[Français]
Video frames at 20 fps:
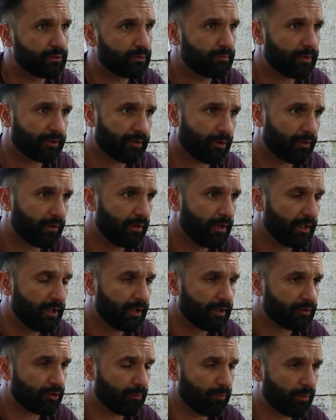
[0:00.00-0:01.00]
Moi, dans,
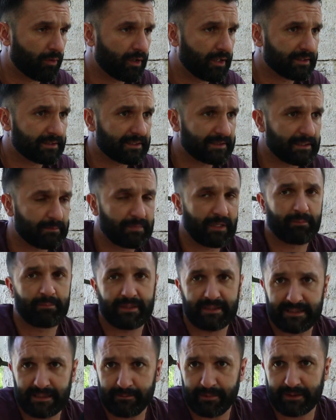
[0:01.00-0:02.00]
dans mon cas, ça s'est bien
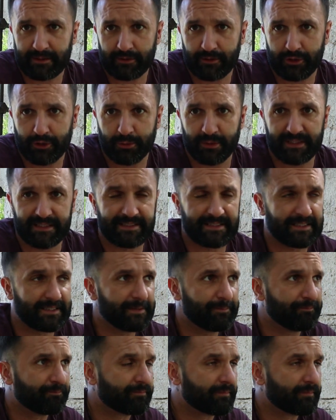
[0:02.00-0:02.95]
passé parce que je suis ici.